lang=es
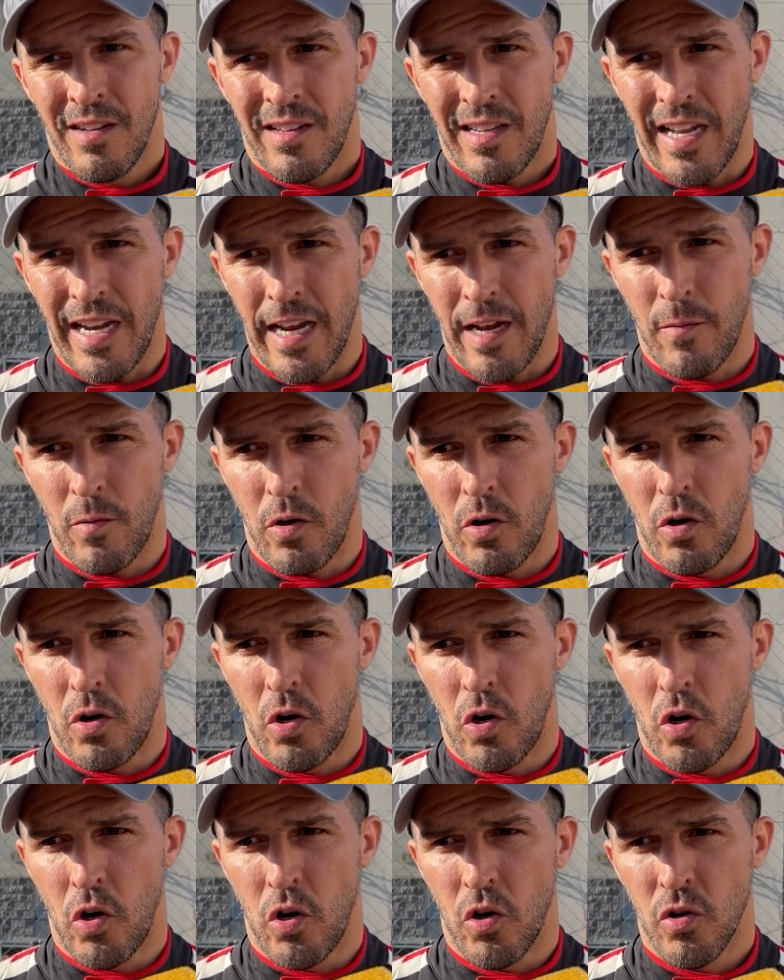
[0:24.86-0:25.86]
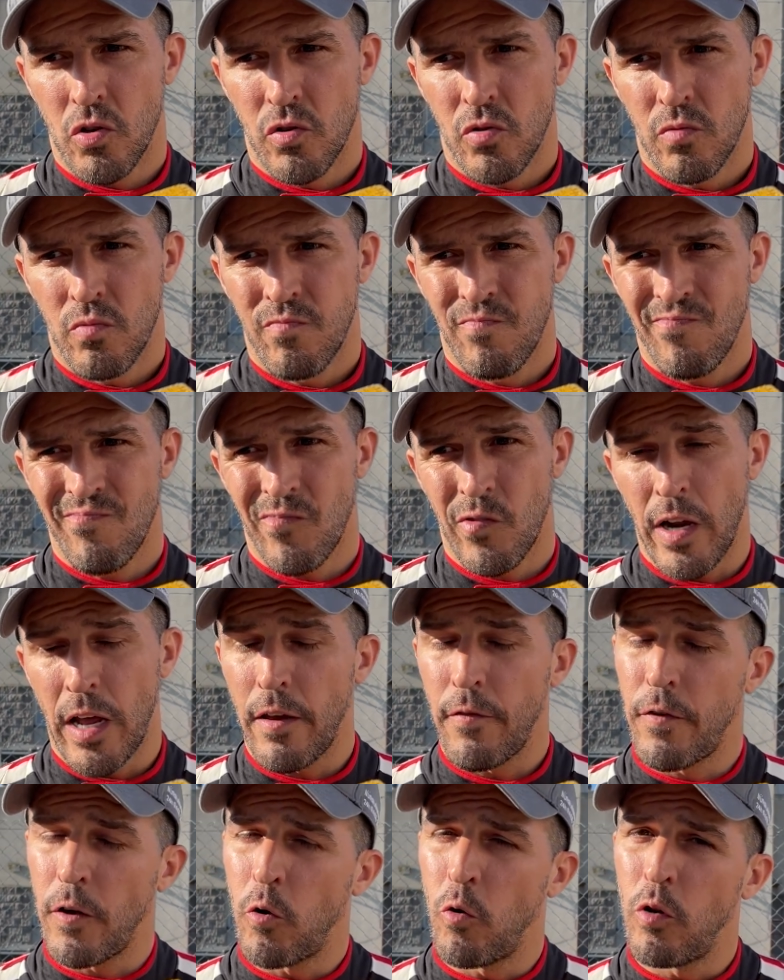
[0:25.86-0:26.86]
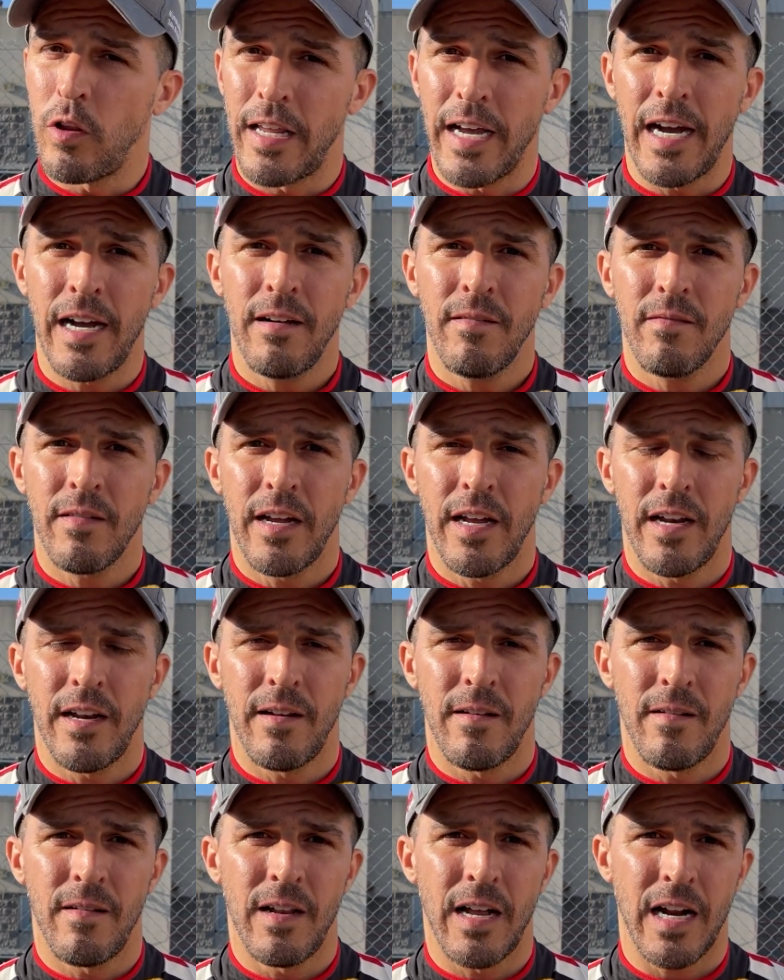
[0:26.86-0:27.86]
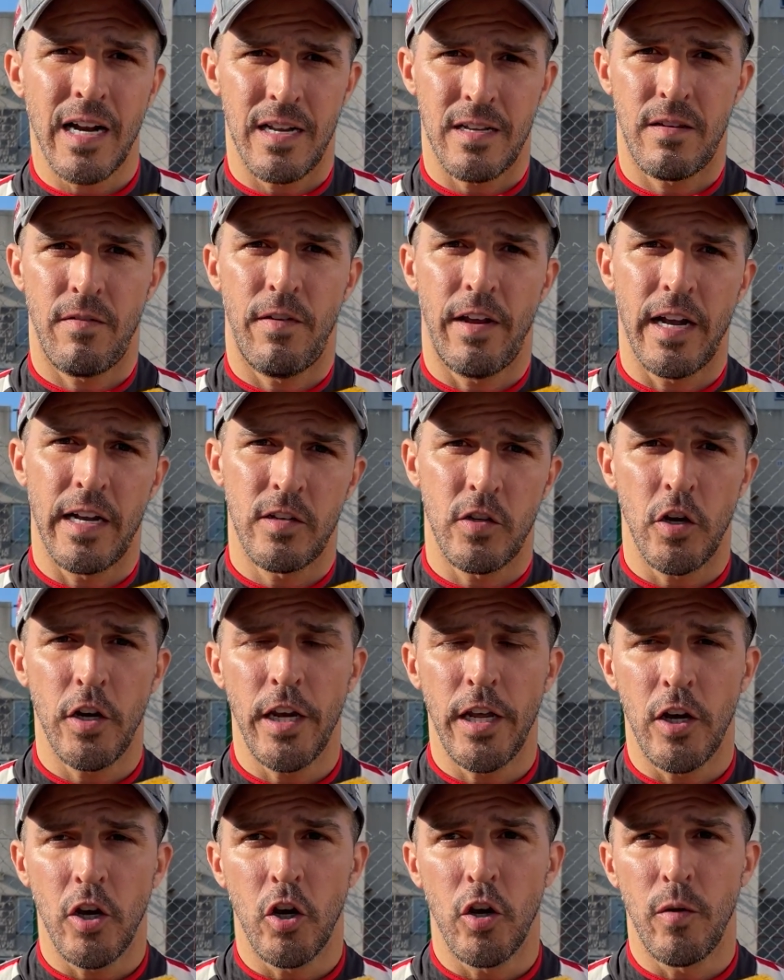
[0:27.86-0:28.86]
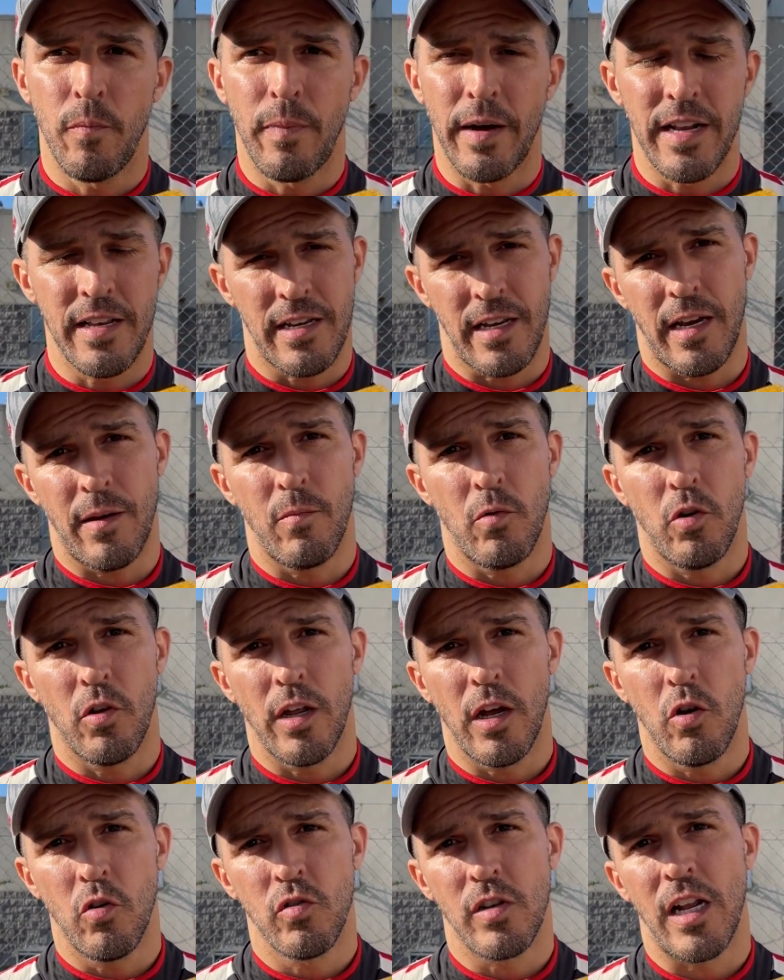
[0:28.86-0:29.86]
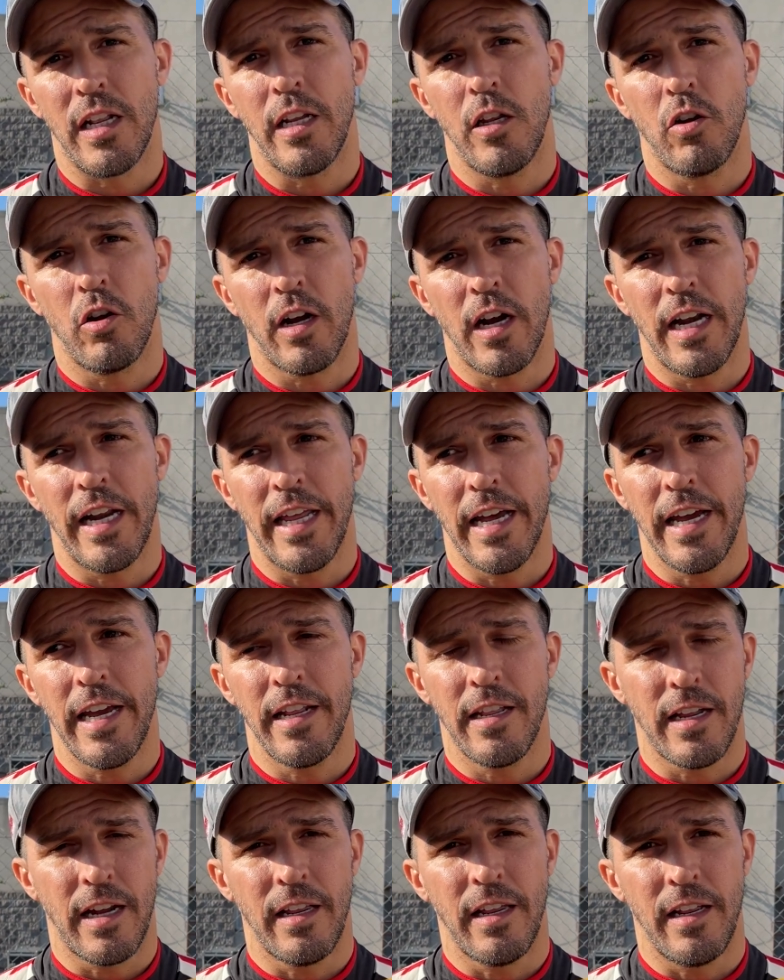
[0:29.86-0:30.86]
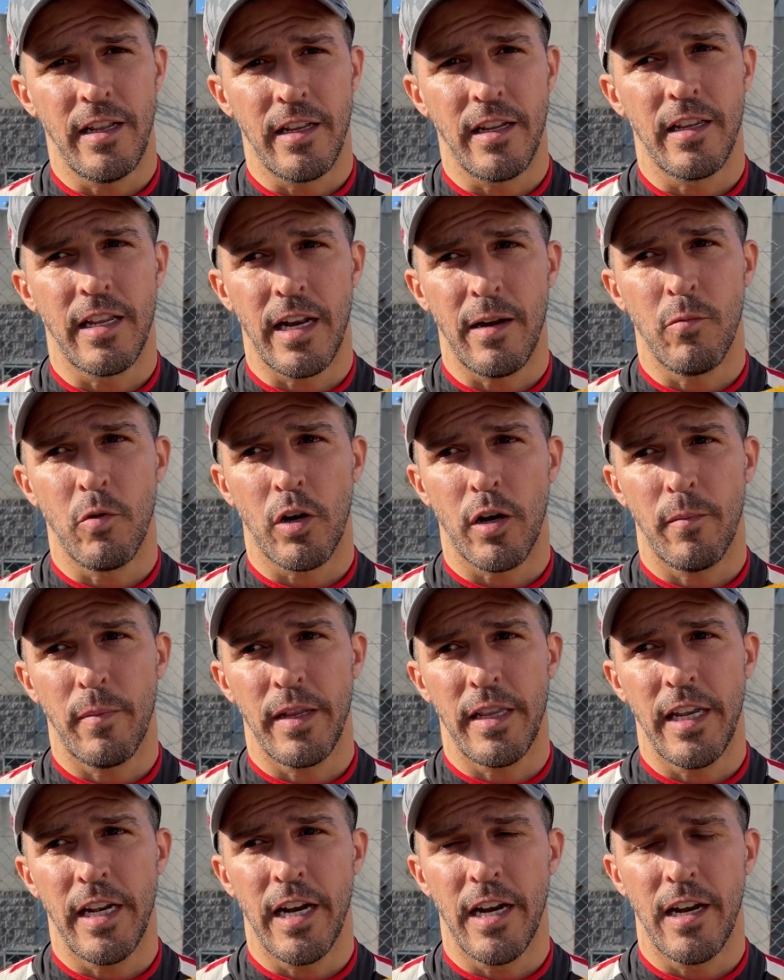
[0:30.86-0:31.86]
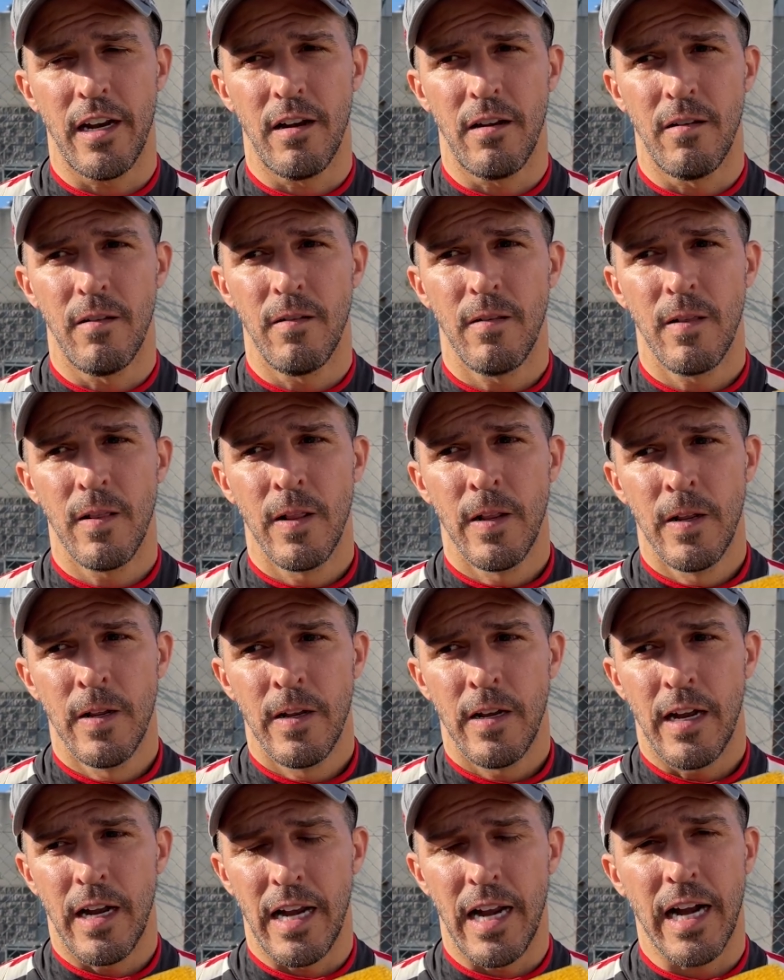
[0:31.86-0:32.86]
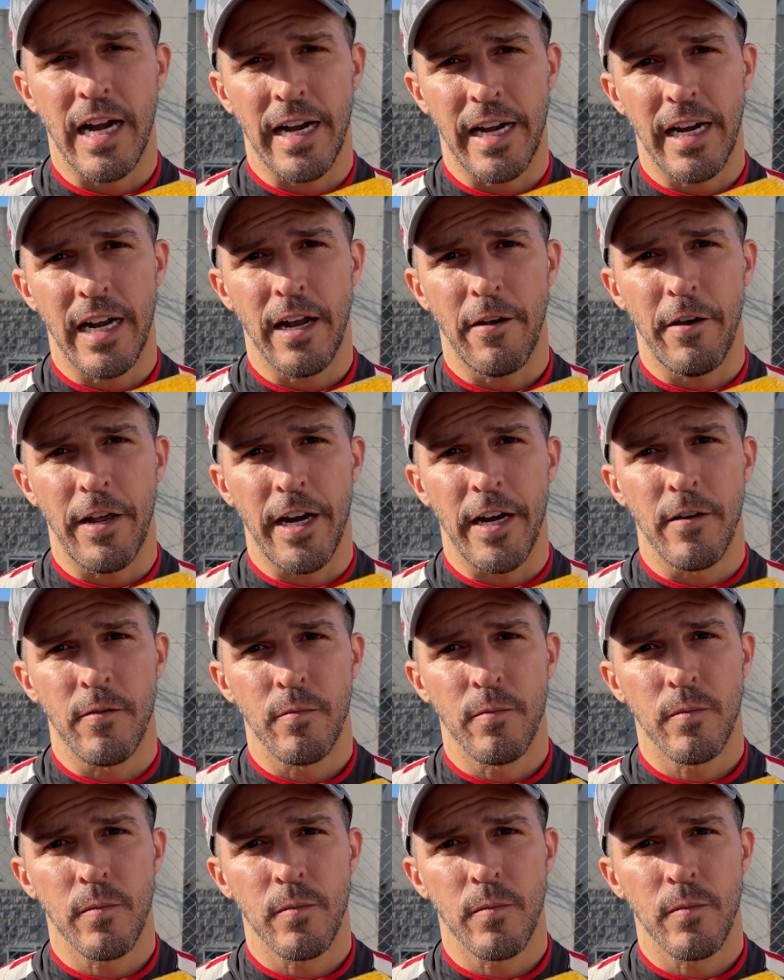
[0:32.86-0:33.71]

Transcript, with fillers: teníamos una dificultad, el las clasificaciones y hoy parece que hemos dado un saltito de calidad y e intentaremos repetir en, el, en las carreras que vienen.